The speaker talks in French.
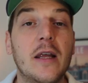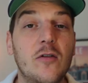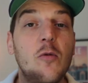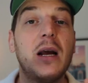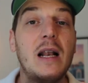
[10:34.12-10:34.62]
Et
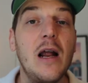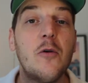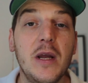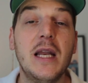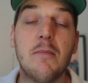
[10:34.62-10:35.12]
ce mec-là,
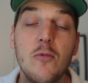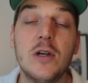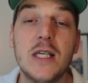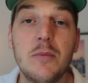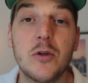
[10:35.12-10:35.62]
lui, il est
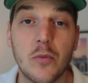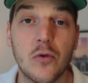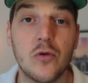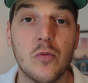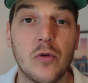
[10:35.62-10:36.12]
multiple
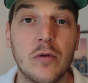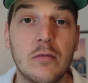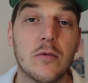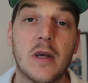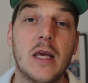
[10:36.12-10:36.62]
champion du monde.
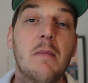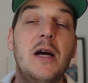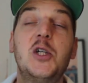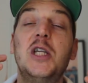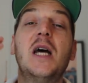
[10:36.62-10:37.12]
Donc
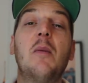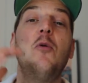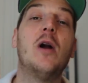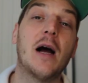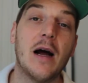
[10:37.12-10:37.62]
imaginez un
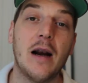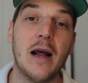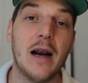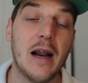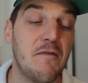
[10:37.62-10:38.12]
peu la,
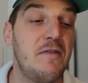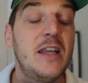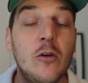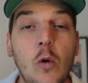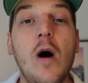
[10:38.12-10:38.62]

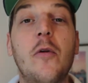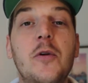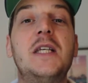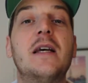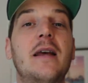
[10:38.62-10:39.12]
victoire
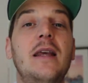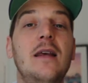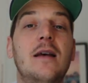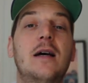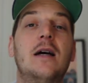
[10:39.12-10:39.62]
de
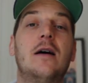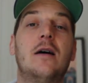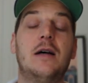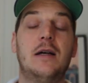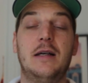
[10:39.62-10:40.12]
Thierry.
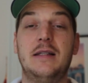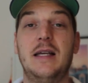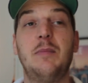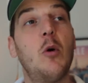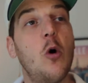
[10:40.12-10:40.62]
Euh,
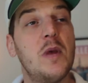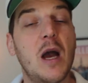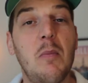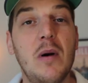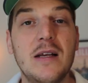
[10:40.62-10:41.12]
cette
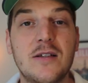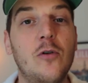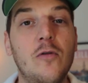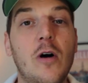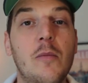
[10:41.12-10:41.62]
première place
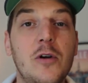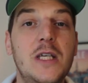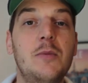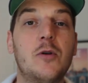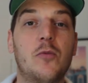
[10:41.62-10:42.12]
devant un
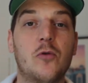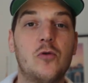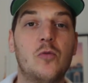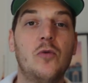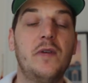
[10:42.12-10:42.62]
multiple champion
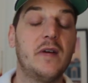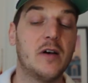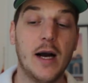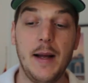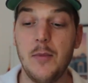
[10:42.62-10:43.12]
du monde, c'est
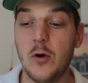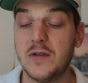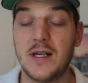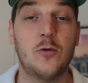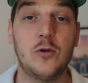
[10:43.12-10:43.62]
quand même euh,
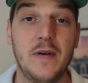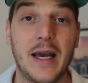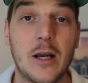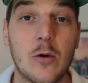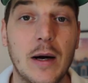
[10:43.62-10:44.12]

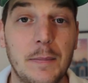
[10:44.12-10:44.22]
stratosphérique.